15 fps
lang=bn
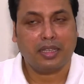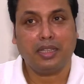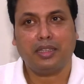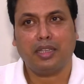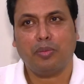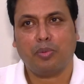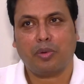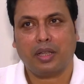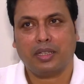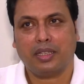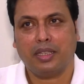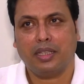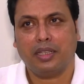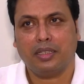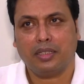কে
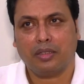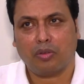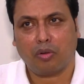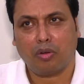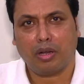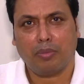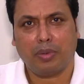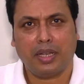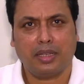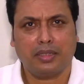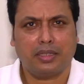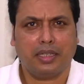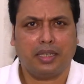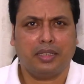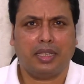ত্রিপুরাকে করোনা ভাইরাস
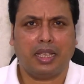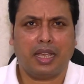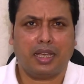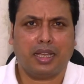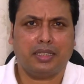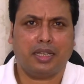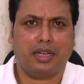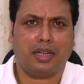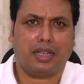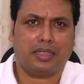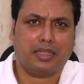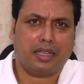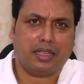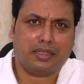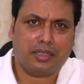থেকে যে এক হাজারের
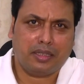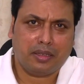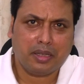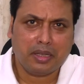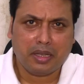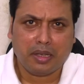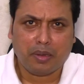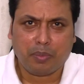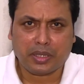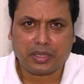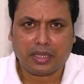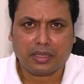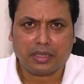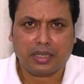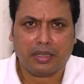কাছাকাছি
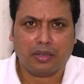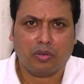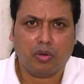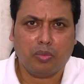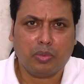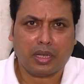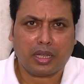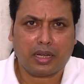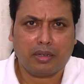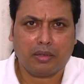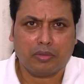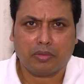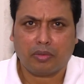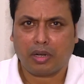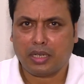পেশেন্টকে হোম
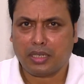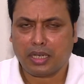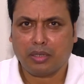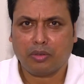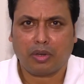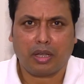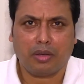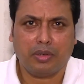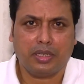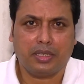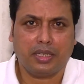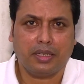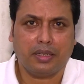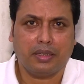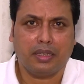কোয়ারেন্টাইন করা
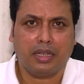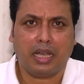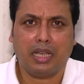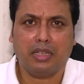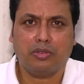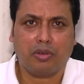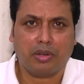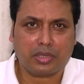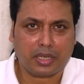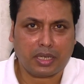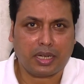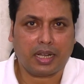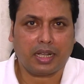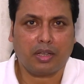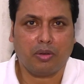হয়েছে আইসোলেশনে
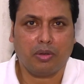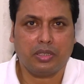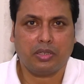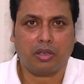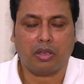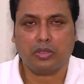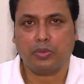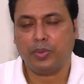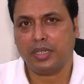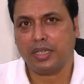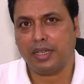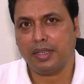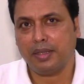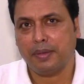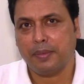রাখা হয়েছে
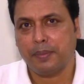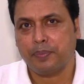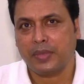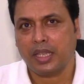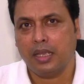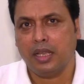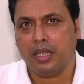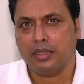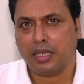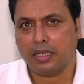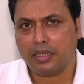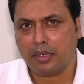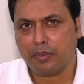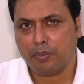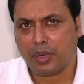হসপিটালে
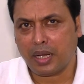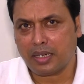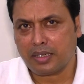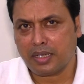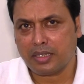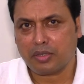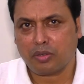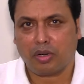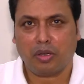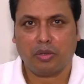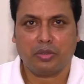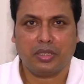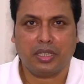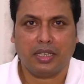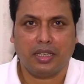যাদের ব্লাড টেস্ট করা
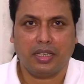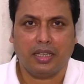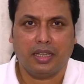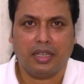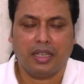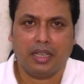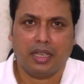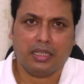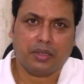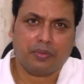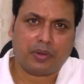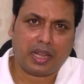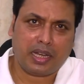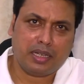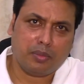হচ্ছে এই যে
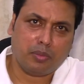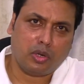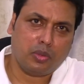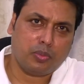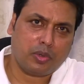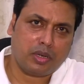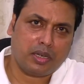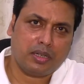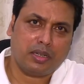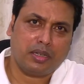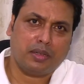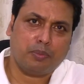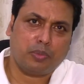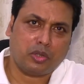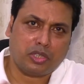ফ্লাইটে মণিপুরের
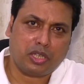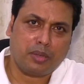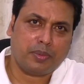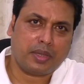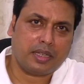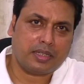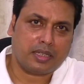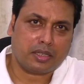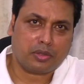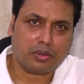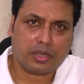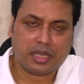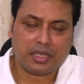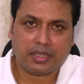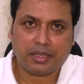পজিটিভ কেসটার
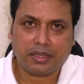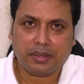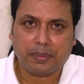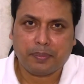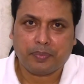সঙ্গে এসছে